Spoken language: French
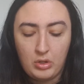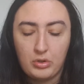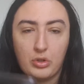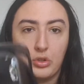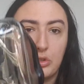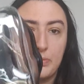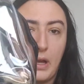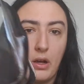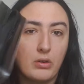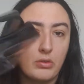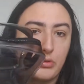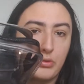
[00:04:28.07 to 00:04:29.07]

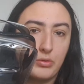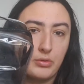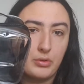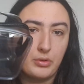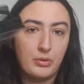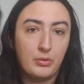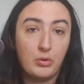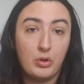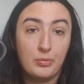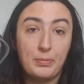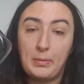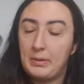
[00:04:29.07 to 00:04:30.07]
transparente, euh, on
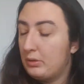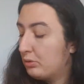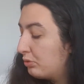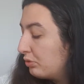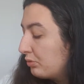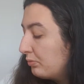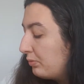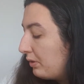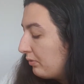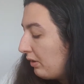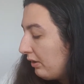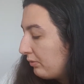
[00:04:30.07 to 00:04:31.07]
rentre pas mal de choses, on peut le
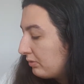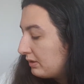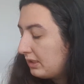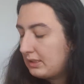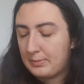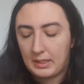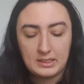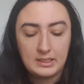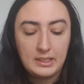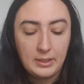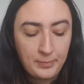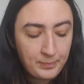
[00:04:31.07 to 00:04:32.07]
voir, donc ça c'est
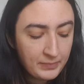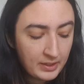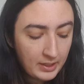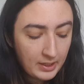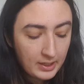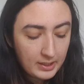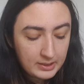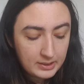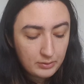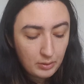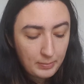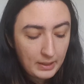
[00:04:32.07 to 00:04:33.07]
pratique.
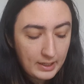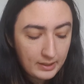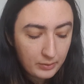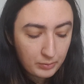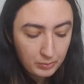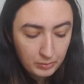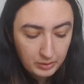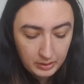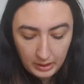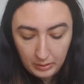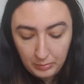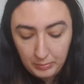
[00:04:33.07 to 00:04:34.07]
Niveau palette, donc on en
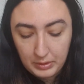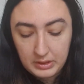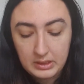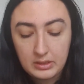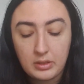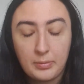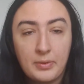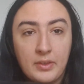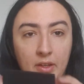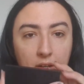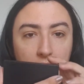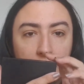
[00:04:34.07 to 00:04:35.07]
a une petite comme
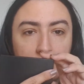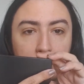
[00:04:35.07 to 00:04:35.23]
ça.